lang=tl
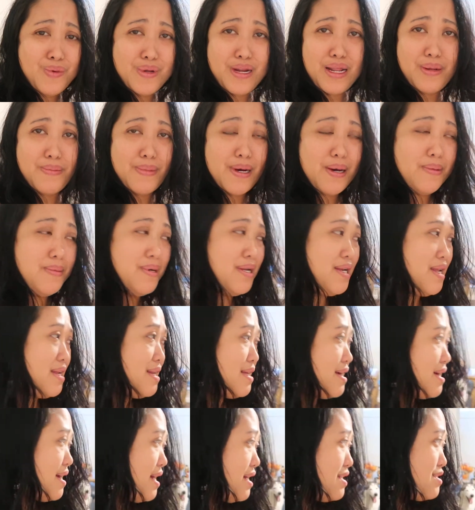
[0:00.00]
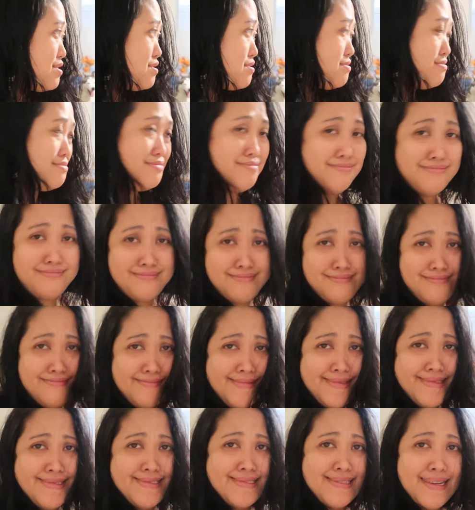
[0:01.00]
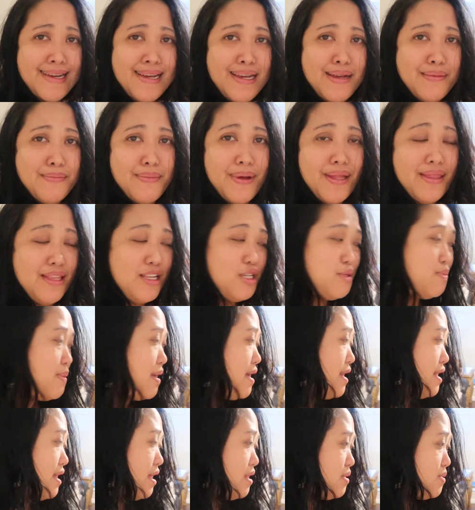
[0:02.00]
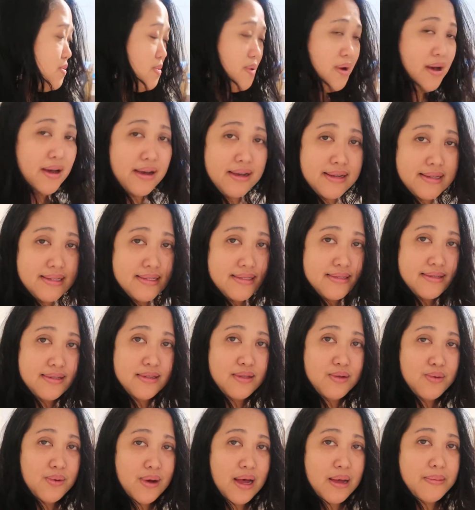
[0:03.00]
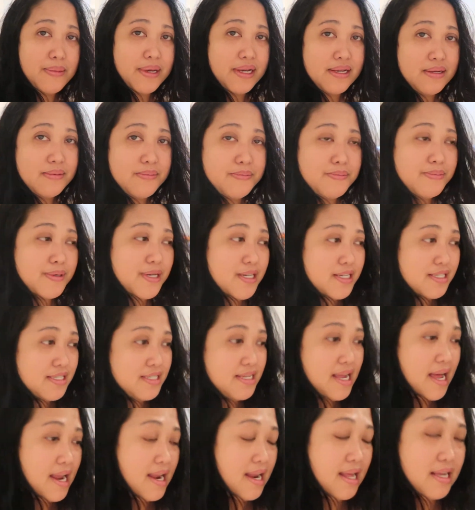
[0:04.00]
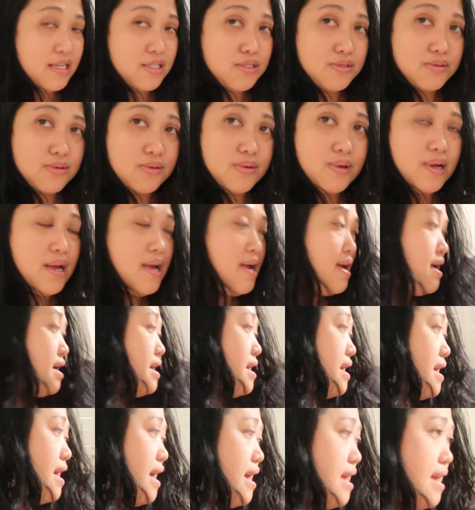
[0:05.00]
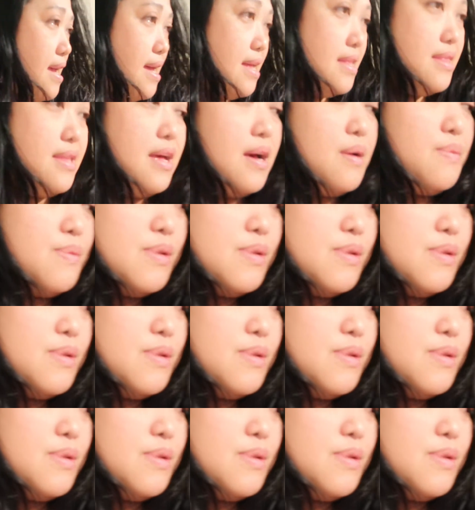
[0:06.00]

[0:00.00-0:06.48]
wala naman kami ilalagay. So, pan-display lang ito guys. Itong aming first sala. So, Ayan. I